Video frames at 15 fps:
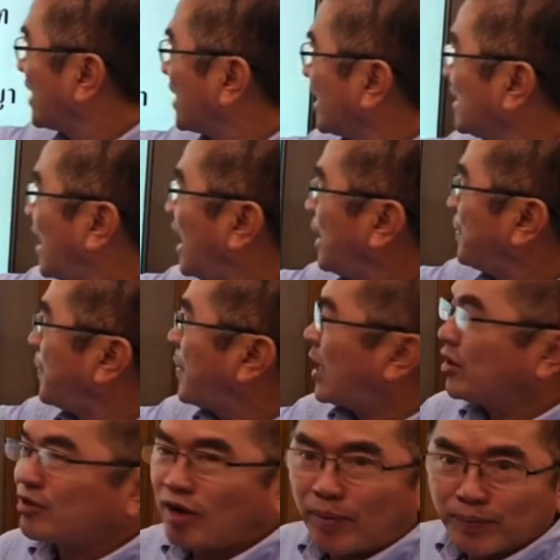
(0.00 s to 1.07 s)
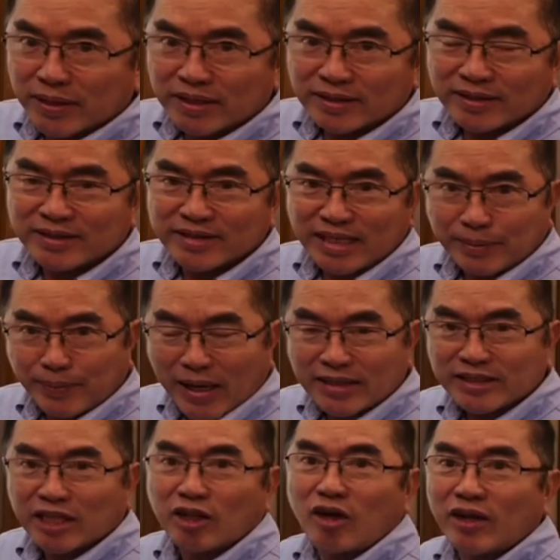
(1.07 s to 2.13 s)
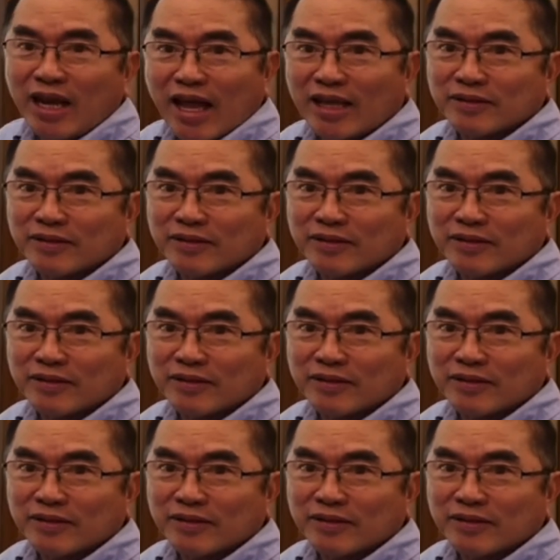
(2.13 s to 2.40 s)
ญญาละประมาณ 27,700 ล้าน